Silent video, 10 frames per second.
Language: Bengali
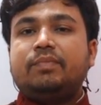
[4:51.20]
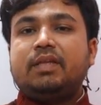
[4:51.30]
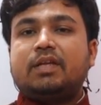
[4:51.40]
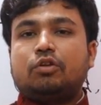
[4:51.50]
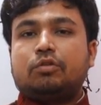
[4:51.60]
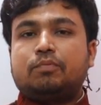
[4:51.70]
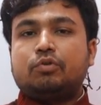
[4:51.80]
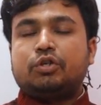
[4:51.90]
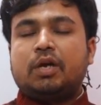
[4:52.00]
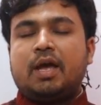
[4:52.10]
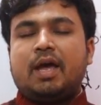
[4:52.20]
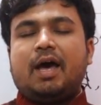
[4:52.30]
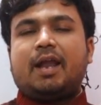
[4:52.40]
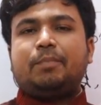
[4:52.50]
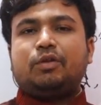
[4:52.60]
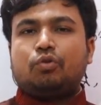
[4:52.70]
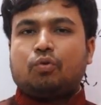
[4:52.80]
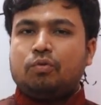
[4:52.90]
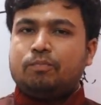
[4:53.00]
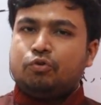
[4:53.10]
দ্বিতীয় তৎপুরুষ আর আপনি
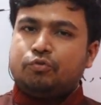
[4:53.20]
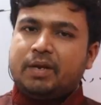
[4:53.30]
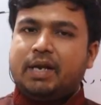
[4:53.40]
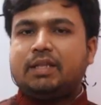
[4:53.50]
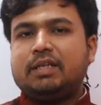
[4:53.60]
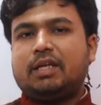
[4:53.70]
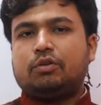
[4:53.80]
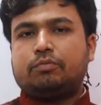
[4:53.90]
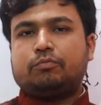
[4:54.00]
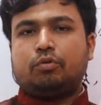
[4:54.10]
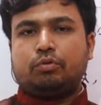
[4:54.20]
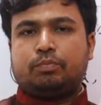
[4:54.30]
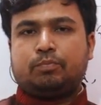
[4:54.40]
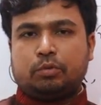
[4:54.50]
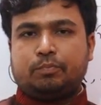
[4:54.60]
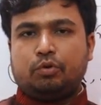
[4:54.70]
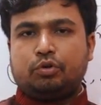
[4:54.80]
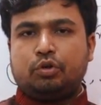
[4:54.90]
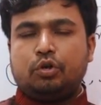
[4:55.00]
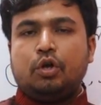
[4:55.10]
যখন বুঝবেন এটা দ্বিতীয় তৎপুরুষ তৎপুরুষ